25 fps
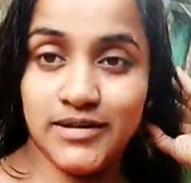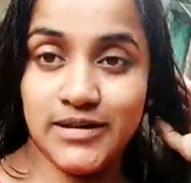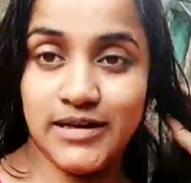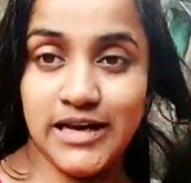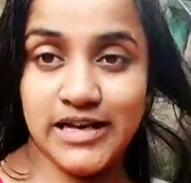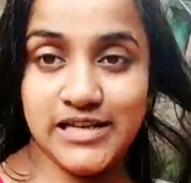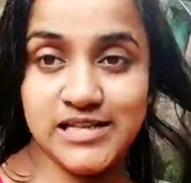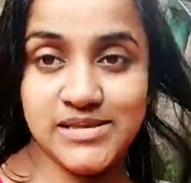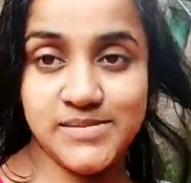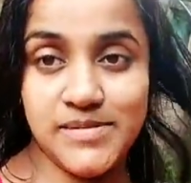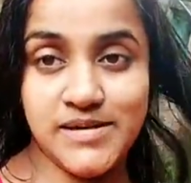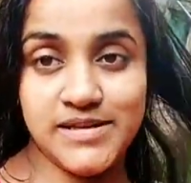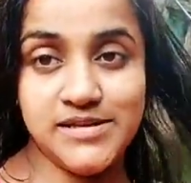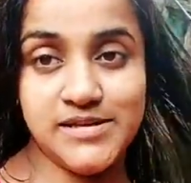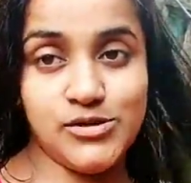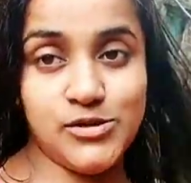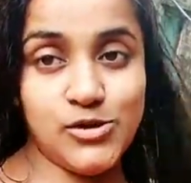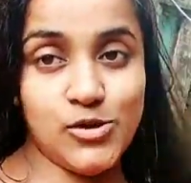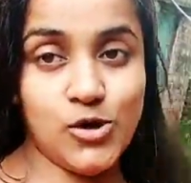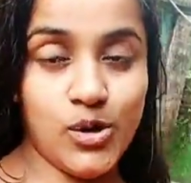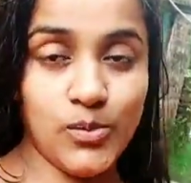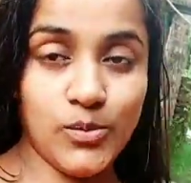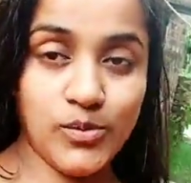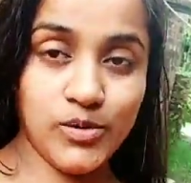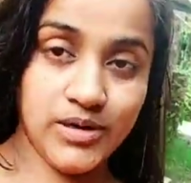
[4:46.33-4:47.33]
কাজ বাজ
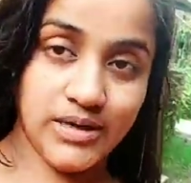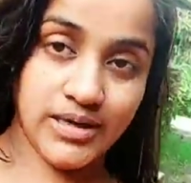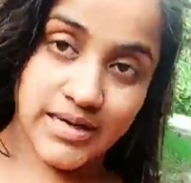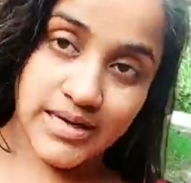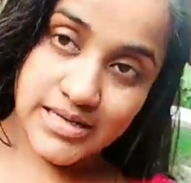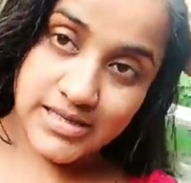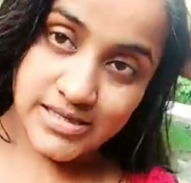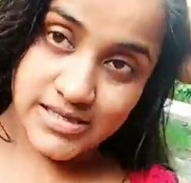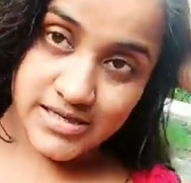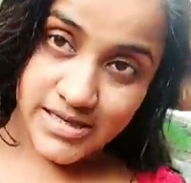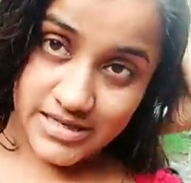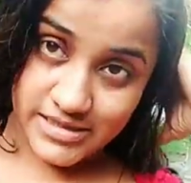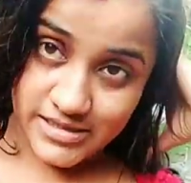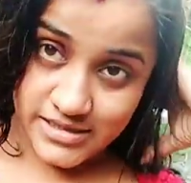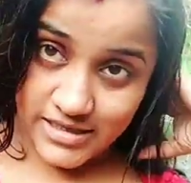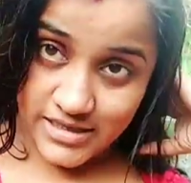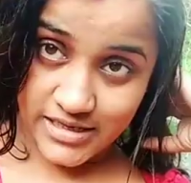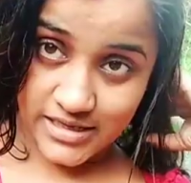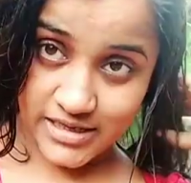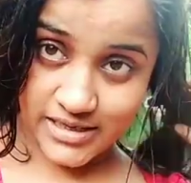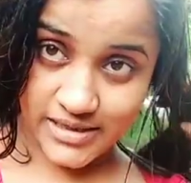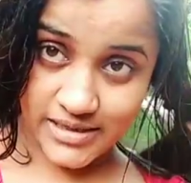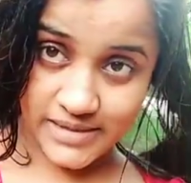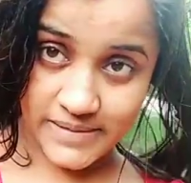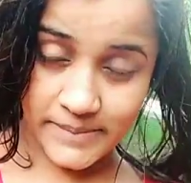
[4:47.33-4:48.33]
সব হয়ে গেছে
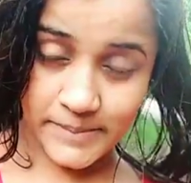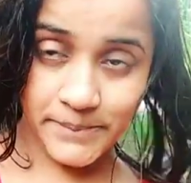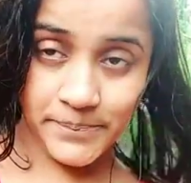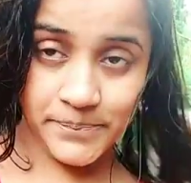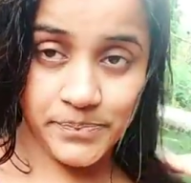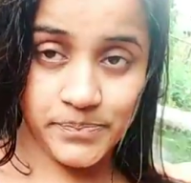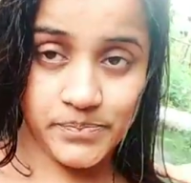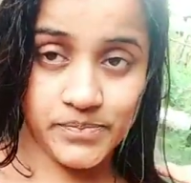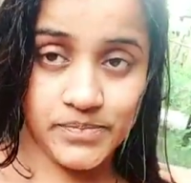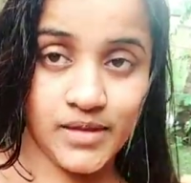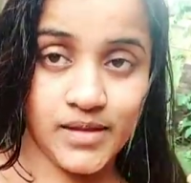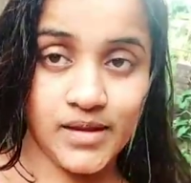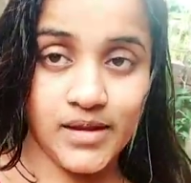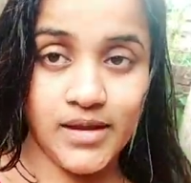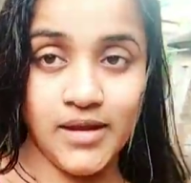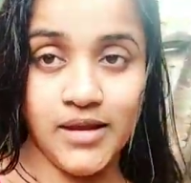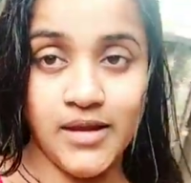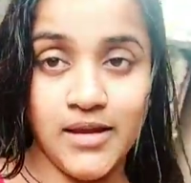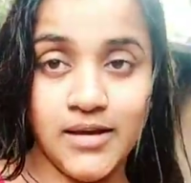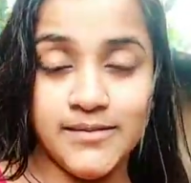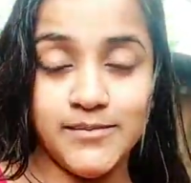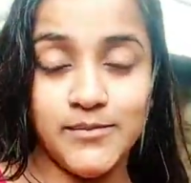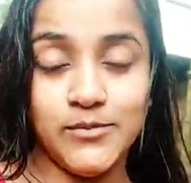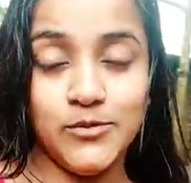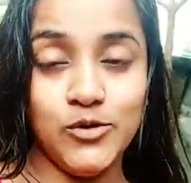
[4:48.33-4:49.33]
আজকে
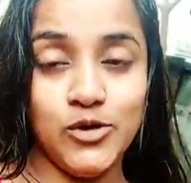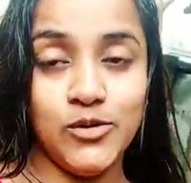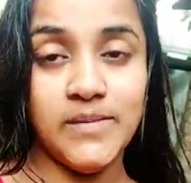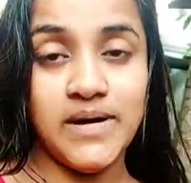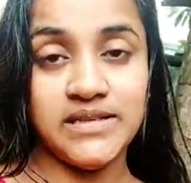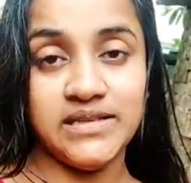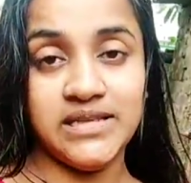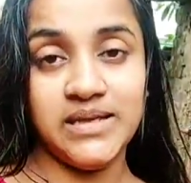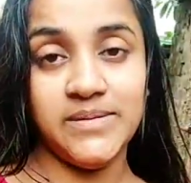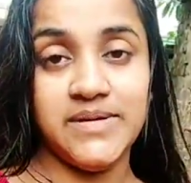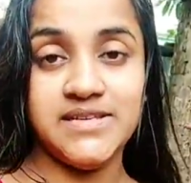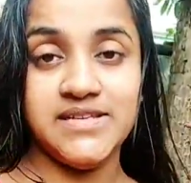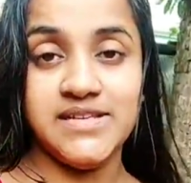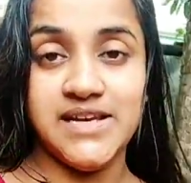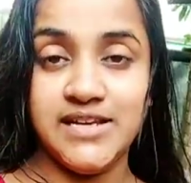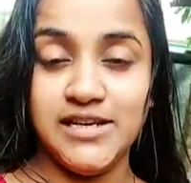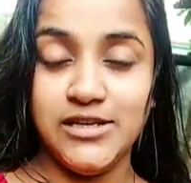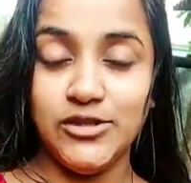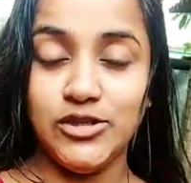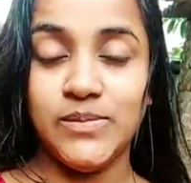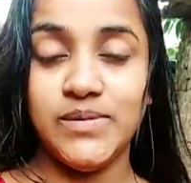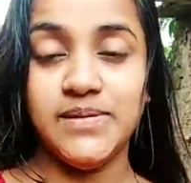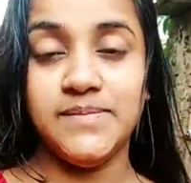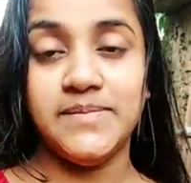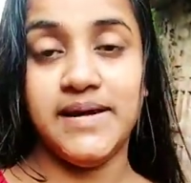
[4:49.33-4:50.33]
পুরো মাথা ভেজায়নি
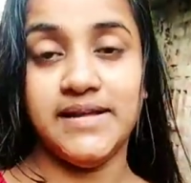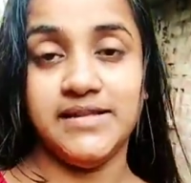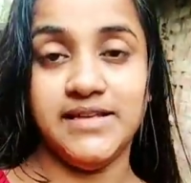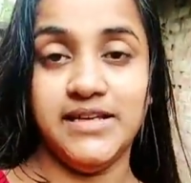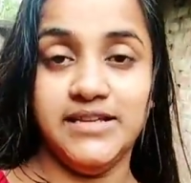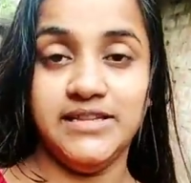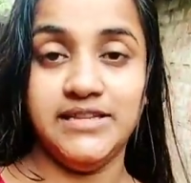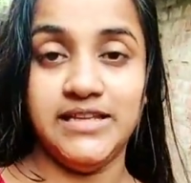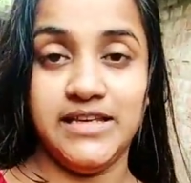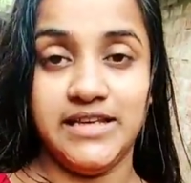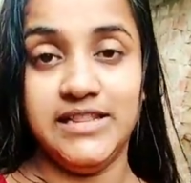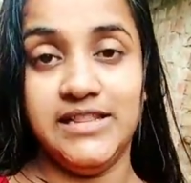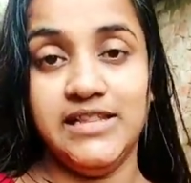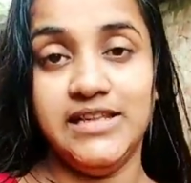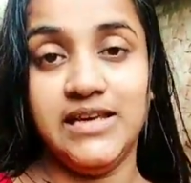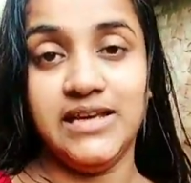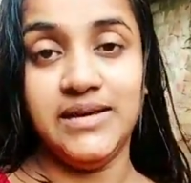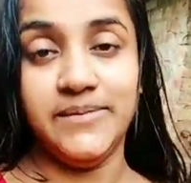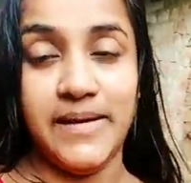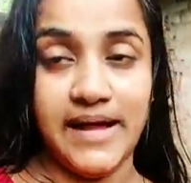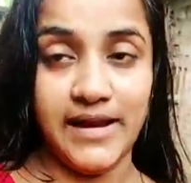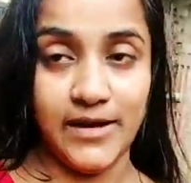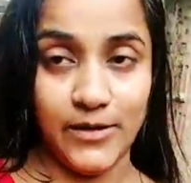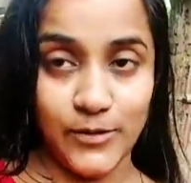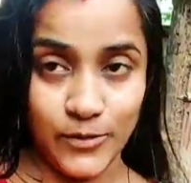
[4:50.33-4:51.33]
তবে মাথায় তেল দিয়ে
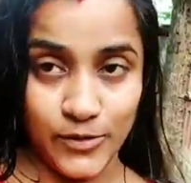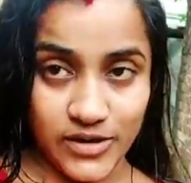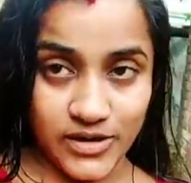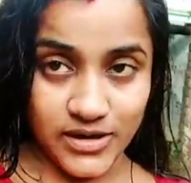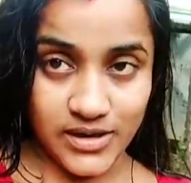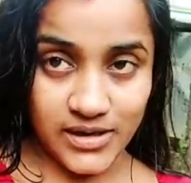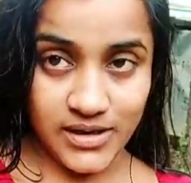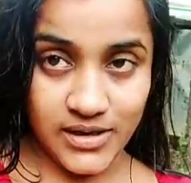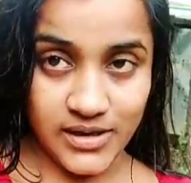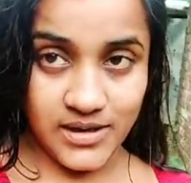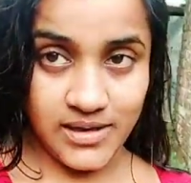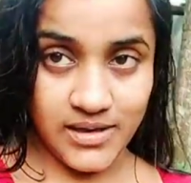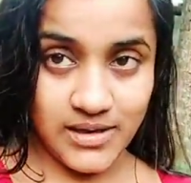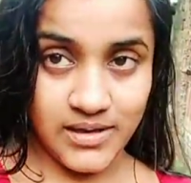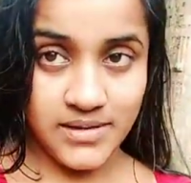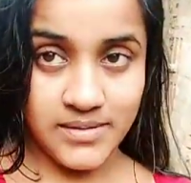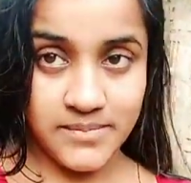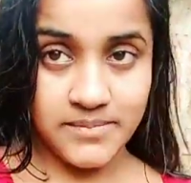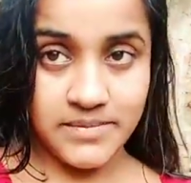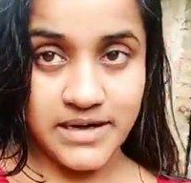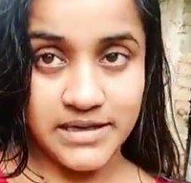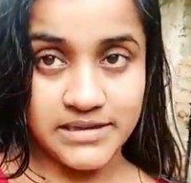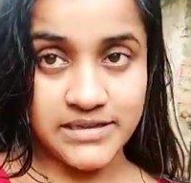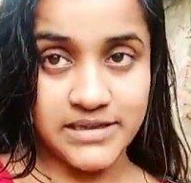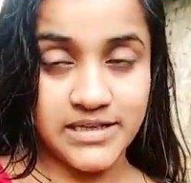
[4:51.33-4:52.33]
ভালো করে
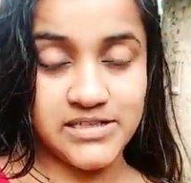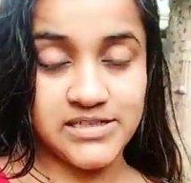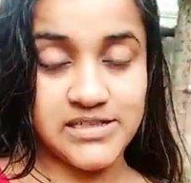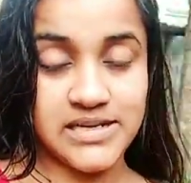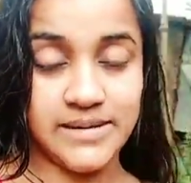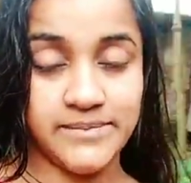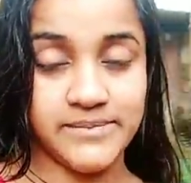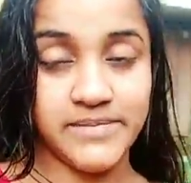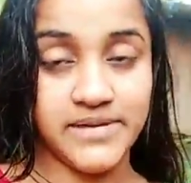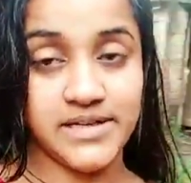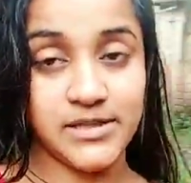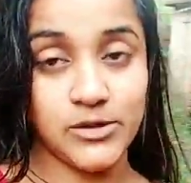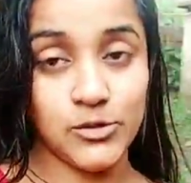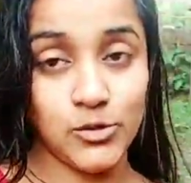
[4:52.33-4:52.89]
মাথার সামনেটা